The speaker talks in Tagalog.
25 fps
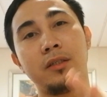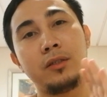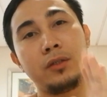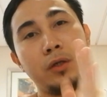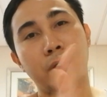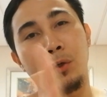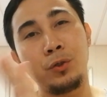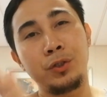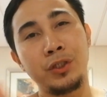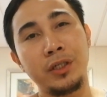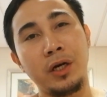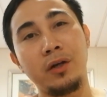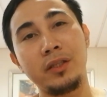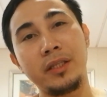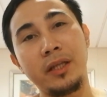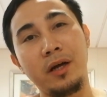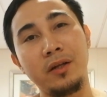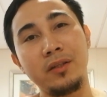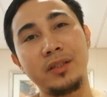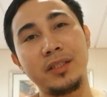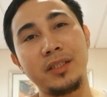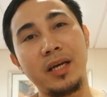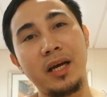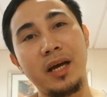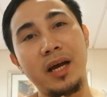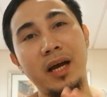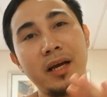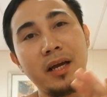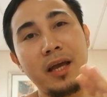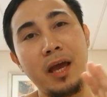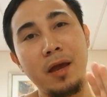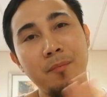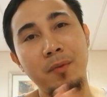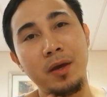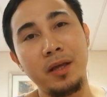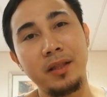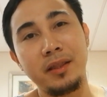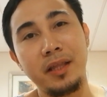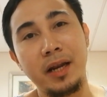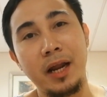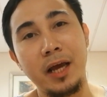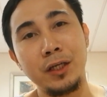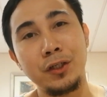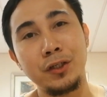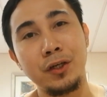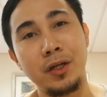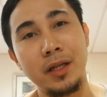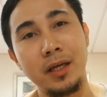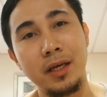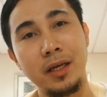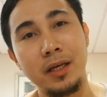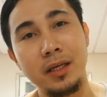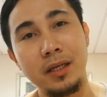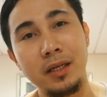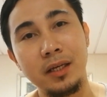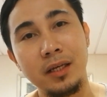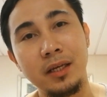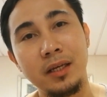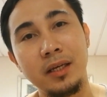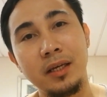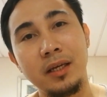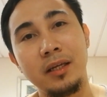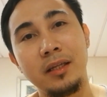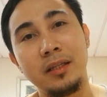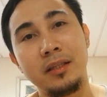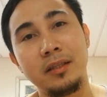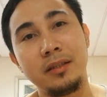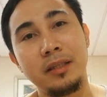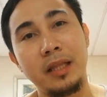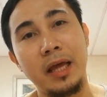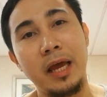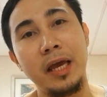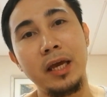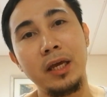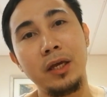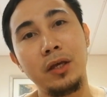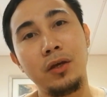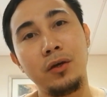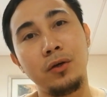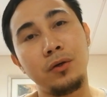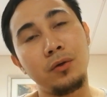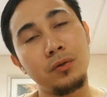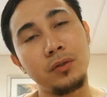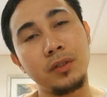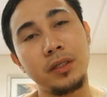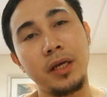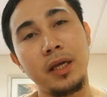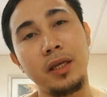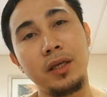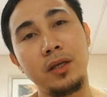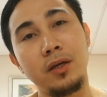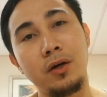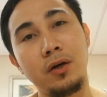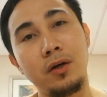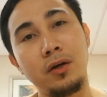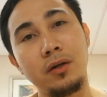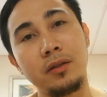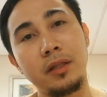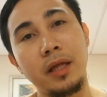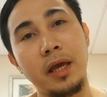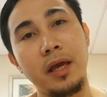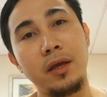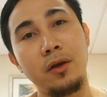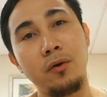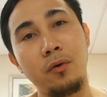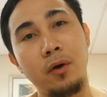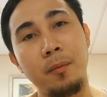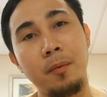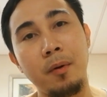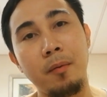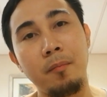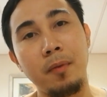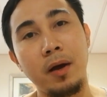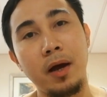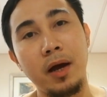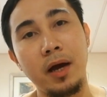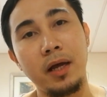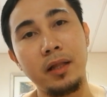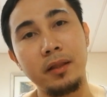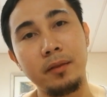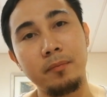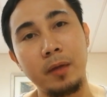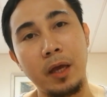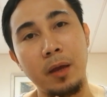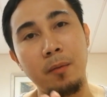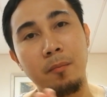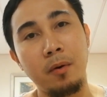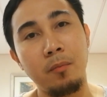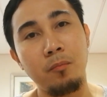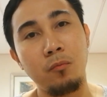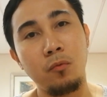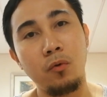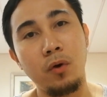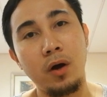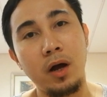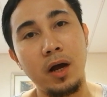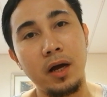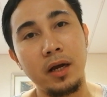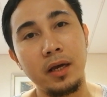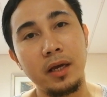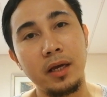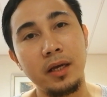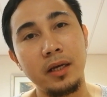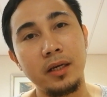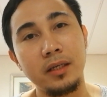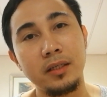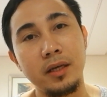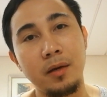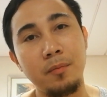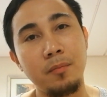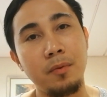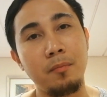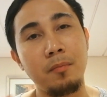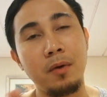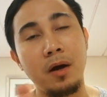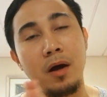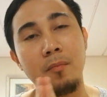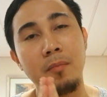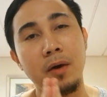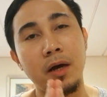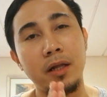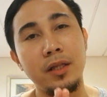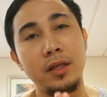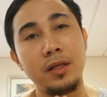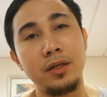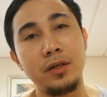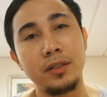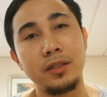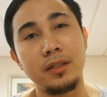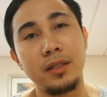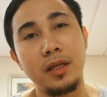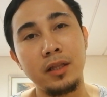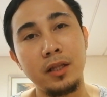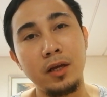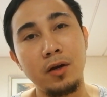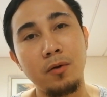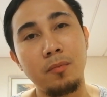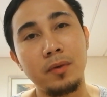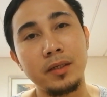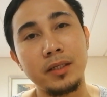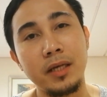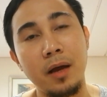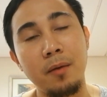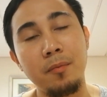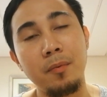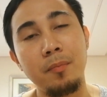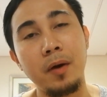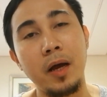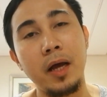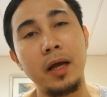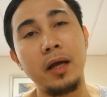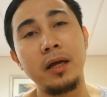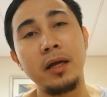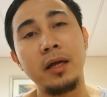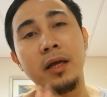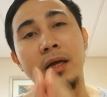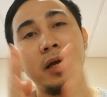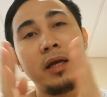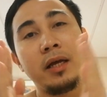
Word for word: So, shout out sa Gaming Treasury. Thank you sa inyo. Thank you kay Ma'am Ann, kay Ma'am Kwaki, sa ibang mga managers na hindi ko masabi pa.